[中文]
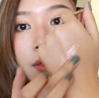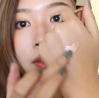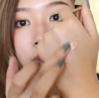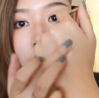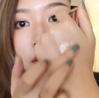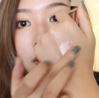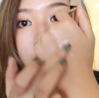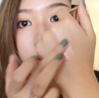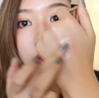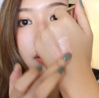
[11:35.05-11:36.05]
你们看它
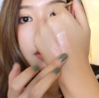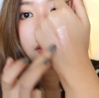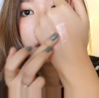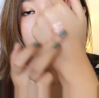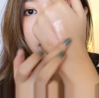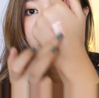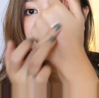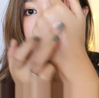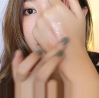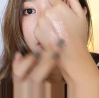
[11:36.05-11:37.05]
晕开的非
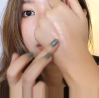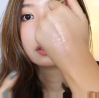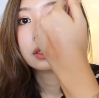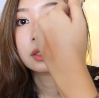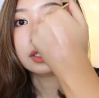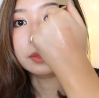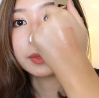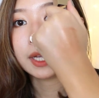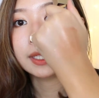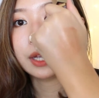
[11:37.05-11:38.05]
常好。不
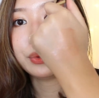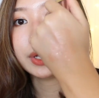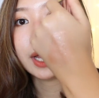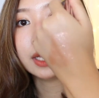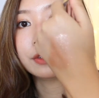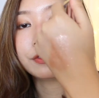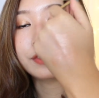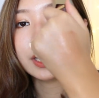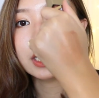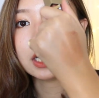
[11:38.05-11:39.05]
会有结块的
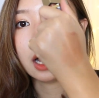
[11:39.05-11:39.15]
现象，